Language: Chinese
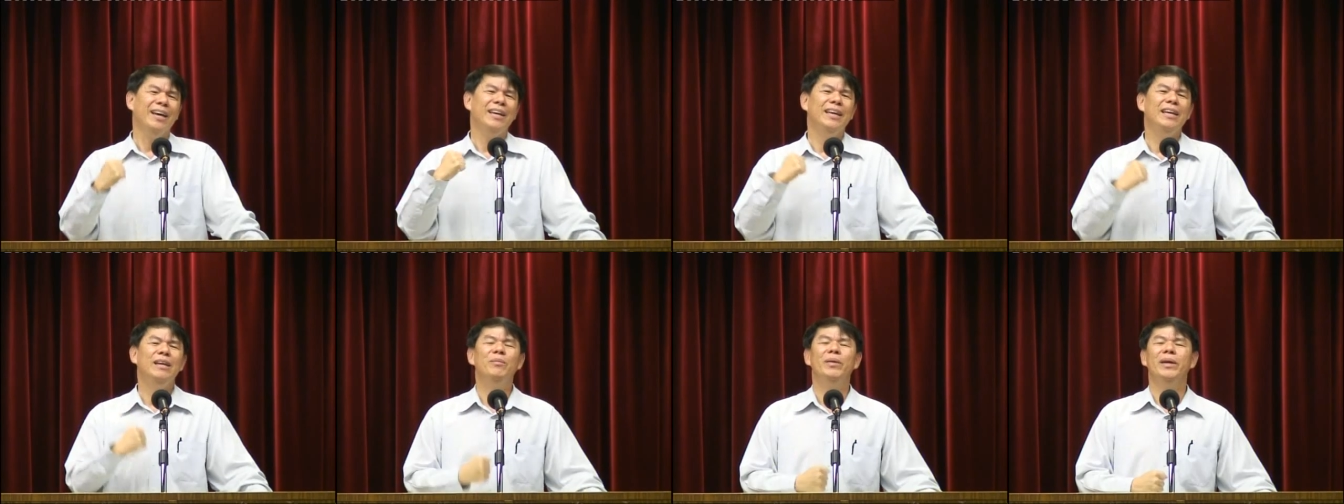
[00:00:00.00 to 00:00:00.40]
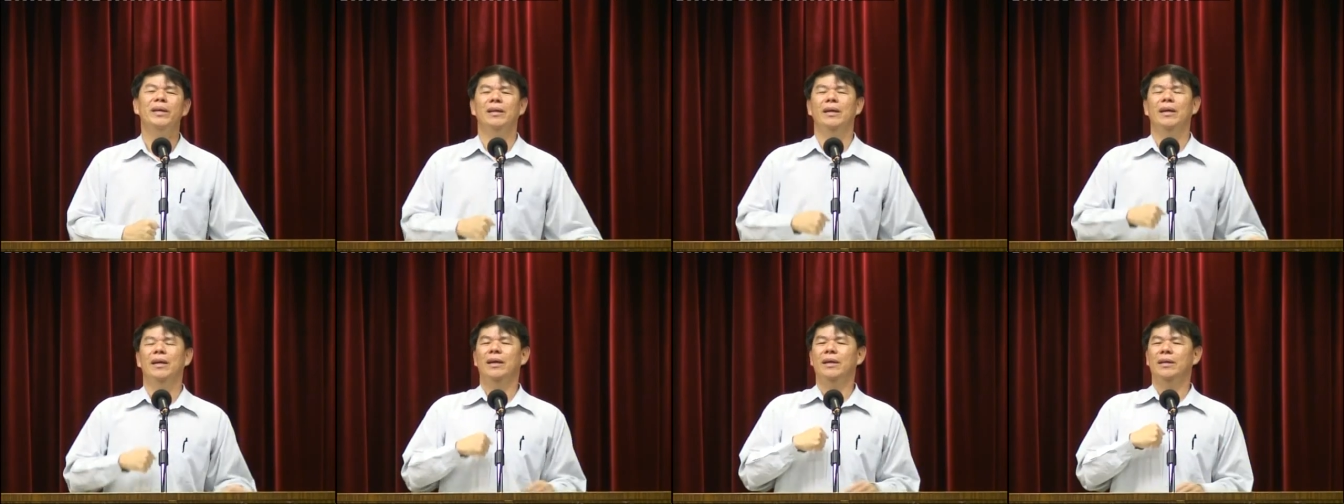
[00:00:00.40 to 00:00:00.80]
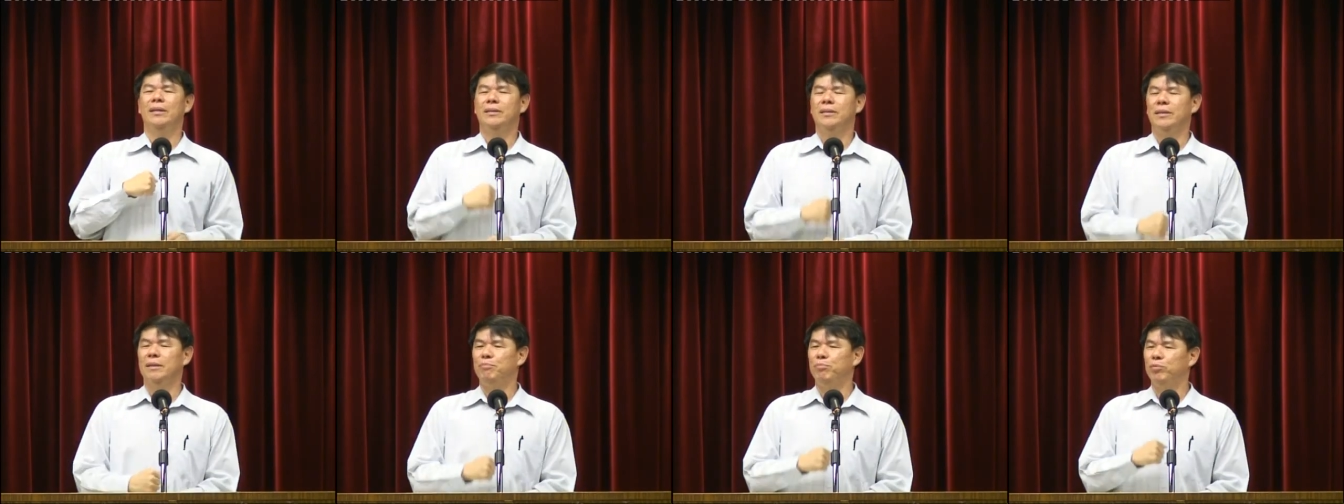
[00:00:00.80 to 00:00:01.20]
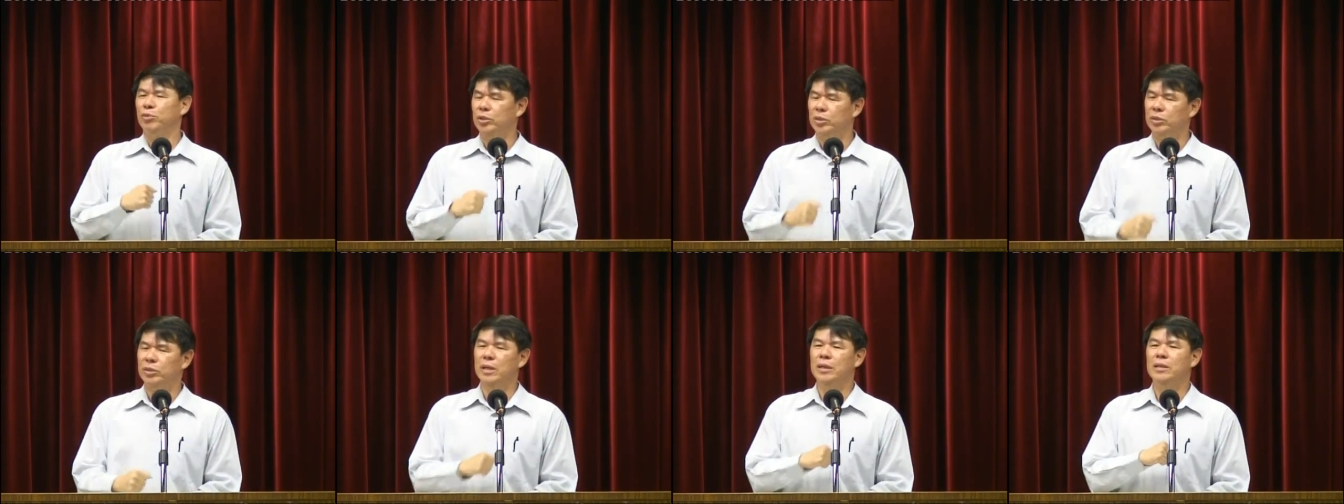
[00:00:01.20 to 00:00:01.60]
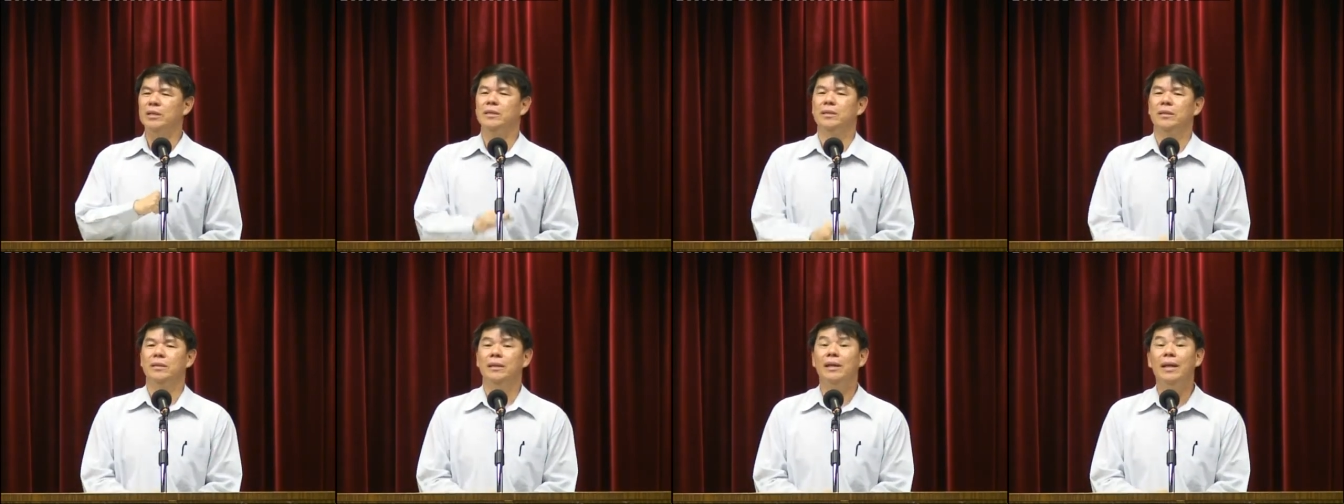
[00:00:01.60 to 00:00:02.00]
因为这不是真
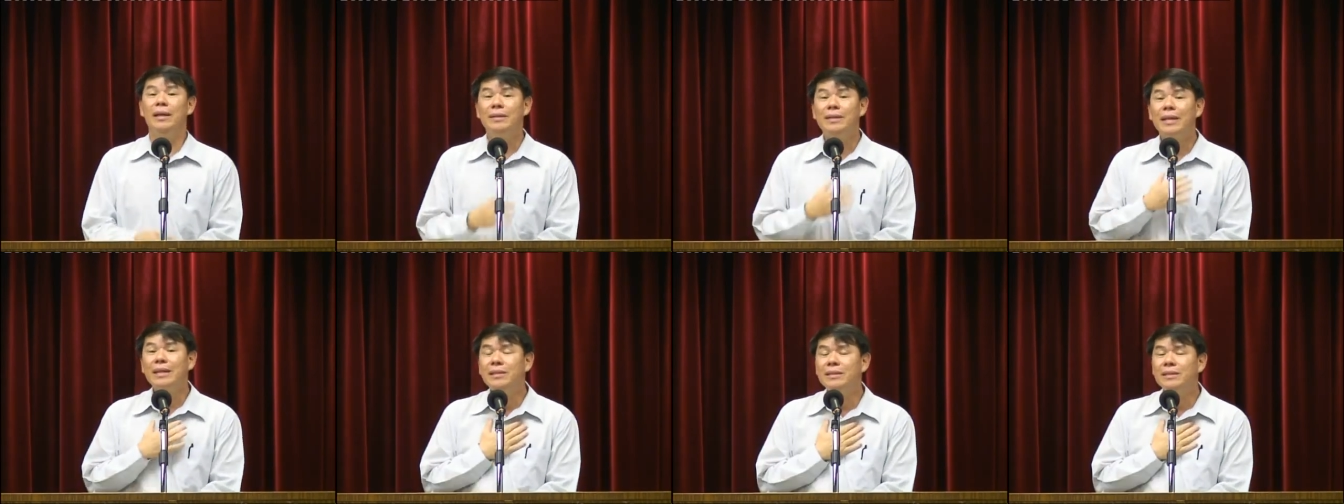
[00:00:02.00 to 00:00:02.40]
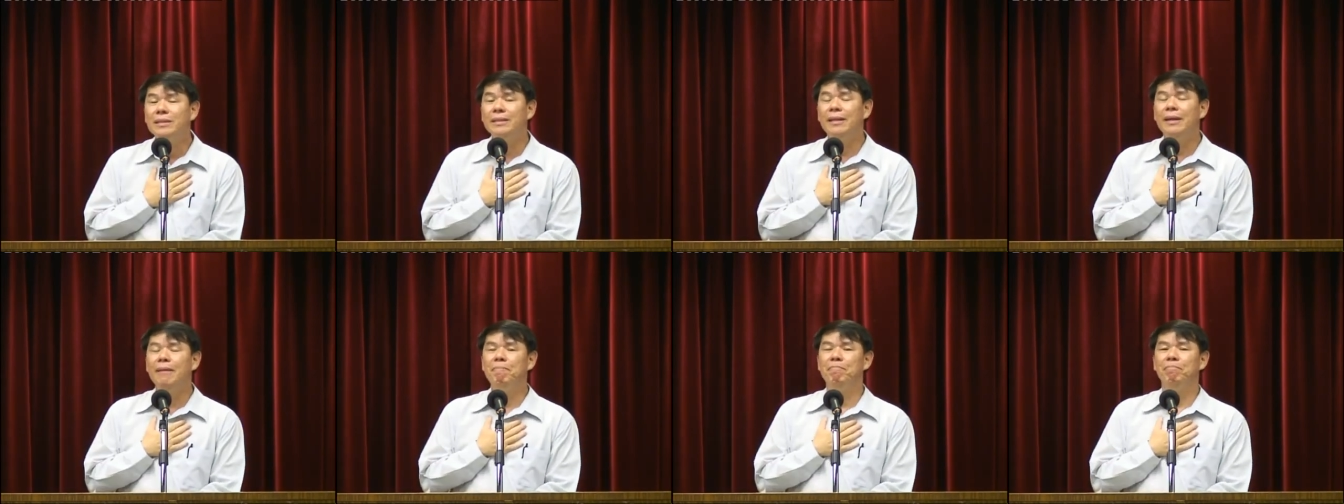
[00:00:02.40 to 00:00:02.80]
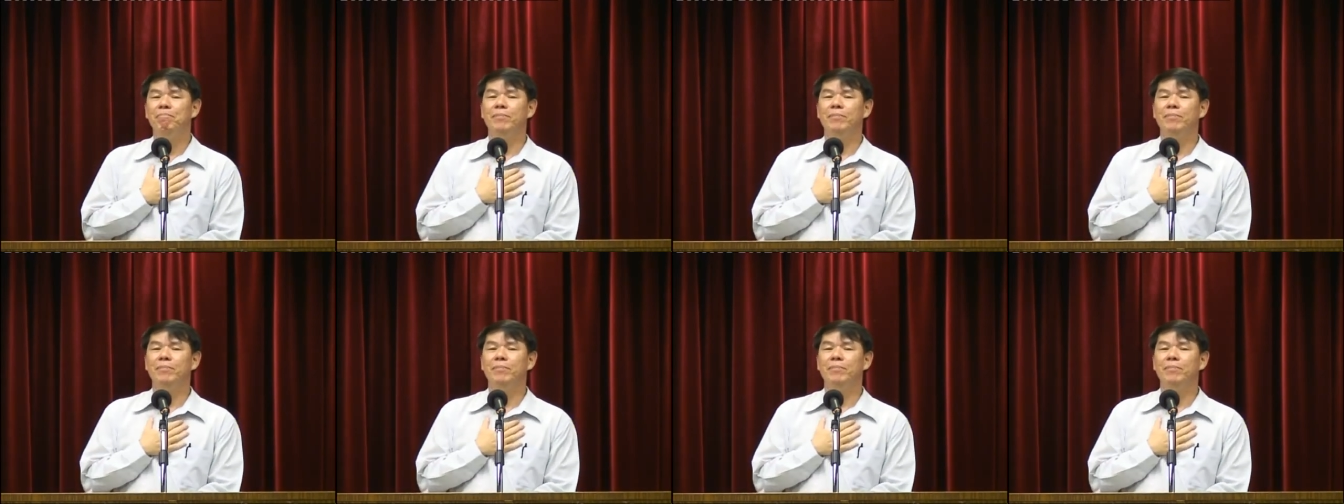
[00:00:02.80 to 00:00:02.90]
实的。那先知呢？